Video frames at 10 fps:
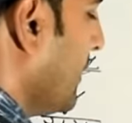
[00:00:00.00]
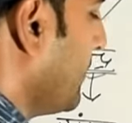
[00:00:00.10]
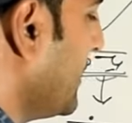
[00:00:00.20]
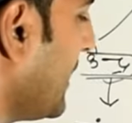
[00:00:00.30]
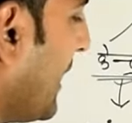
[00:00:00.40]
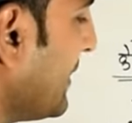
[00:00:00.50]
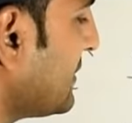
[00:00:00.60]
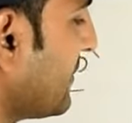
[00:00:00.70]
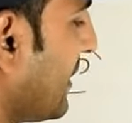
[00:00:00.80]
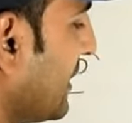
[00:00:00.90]

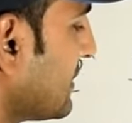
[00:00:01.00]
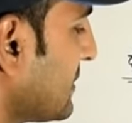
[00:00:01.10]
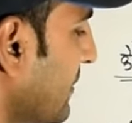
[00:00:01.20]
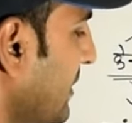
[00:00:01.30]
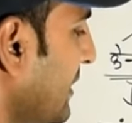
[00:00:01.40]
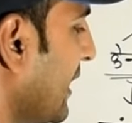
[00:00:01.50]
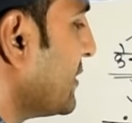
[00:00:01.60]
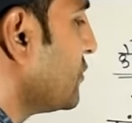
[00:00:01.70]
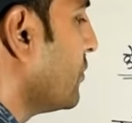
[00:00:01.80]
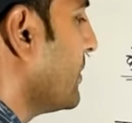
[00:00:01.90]
विधानसभा सभी
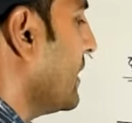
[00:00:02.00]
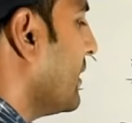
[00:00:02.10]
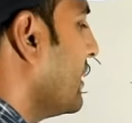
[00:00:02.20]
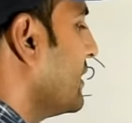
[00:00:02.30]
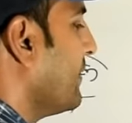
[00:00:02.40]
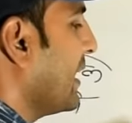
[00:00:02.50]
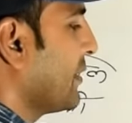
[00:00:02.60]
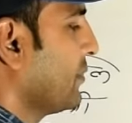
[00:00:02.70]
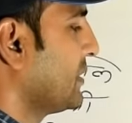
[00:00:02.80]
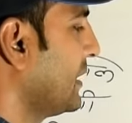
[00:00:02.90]
राज्यों में अनिवार्य
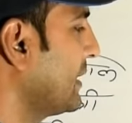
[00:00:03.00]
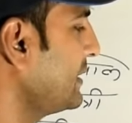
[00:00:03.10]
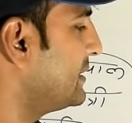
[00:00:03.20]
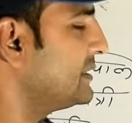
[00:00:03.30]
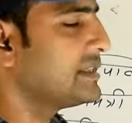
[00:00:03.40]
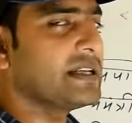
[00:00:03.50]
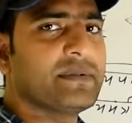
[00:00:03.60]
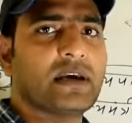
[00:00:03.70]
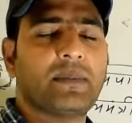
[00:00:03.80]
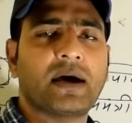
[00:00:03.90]
होता है ये जितने
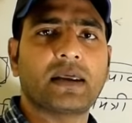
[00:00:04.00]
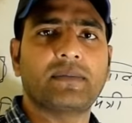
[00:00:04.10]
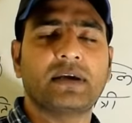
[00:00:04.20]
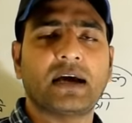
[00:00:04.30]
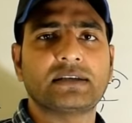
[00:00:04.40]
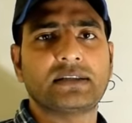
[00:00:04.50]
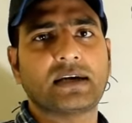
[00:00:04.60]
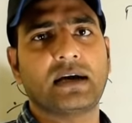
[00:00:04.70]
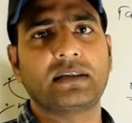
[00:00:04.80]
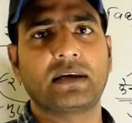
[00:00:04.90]
भी हमारे अभी राज्य
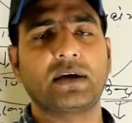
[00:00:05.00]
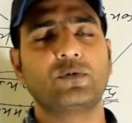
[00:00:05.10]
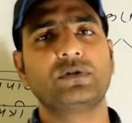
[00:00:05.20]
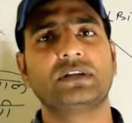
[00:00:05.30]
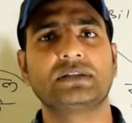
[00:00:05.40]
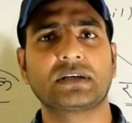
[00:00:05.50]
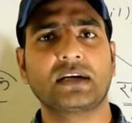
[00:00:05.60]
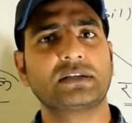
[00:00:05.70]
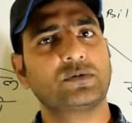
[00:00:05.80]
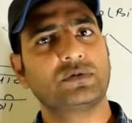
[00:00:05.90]
दिखाई दे रहे हैं उनतीस
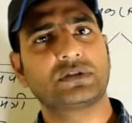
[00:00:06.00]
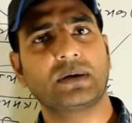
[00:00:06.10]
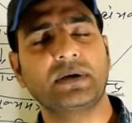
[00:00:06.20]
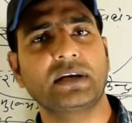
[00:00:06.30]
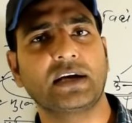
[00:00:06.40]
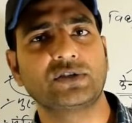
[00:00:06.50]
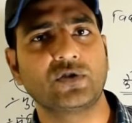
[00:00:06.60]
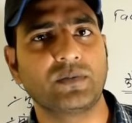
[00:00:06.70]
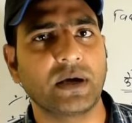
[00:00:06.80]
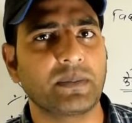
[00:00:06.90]
राज्य उन सभी
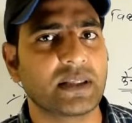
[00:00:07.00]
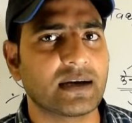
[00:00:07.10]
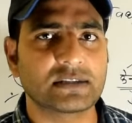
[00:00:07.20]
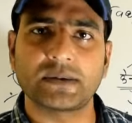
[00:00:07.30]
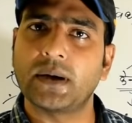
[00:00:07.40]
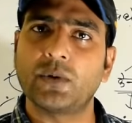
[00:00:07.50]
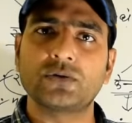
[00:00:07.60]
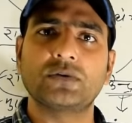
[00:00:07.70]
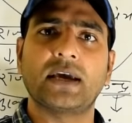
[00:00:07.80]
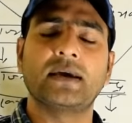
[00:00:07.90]
राज्यों में विधानसभा
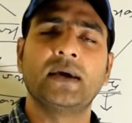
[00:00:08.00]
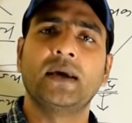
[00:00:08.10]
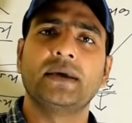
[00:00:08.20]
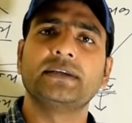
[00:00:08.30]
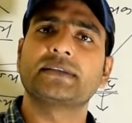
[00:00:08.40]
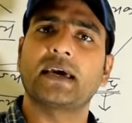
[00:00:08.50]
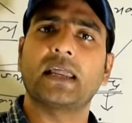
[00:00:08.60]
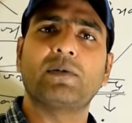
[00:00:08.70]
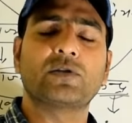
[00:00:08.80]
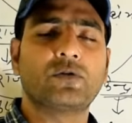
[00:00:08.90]
मौजूद है इसके
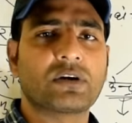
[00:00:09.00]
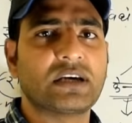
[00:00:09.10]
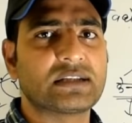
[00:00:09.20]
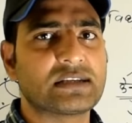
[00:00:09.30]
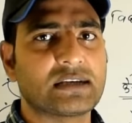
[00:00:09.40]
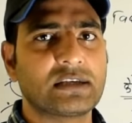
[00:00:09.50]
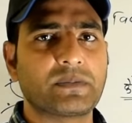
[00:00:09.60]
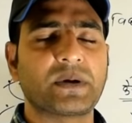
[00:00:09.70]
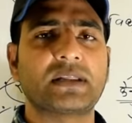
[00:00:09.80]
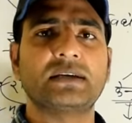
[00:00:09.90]
अलावा दो केंद्र शासित
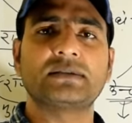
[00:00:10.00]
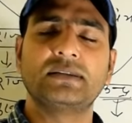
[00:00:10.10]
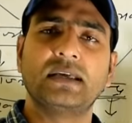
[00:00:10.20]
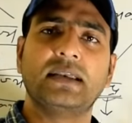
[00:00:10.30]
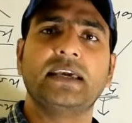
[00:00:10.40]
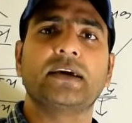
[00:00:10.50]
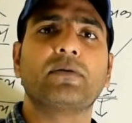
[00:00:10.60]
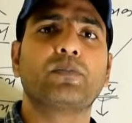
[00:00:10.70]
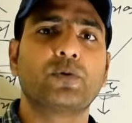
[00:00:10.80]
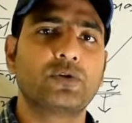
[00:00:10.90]
प्रदेश दिल्ली
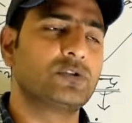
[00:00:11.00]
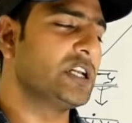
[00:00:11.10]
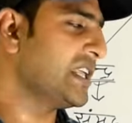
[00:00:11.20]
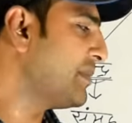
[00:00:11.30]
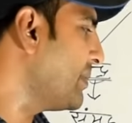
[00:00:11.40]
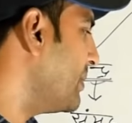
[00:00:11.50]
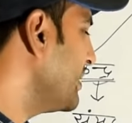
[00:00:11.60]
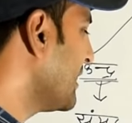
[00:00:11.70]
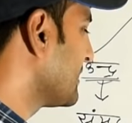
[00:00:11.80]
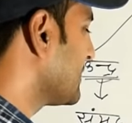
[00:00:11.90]
एवं पुदुचेरी में भी
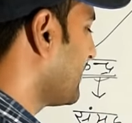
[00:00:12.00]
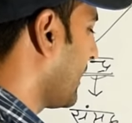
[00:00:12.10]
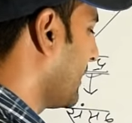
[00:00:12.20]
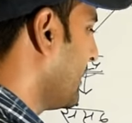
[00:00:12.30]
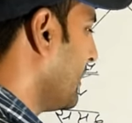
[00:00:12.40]
विधानसभा है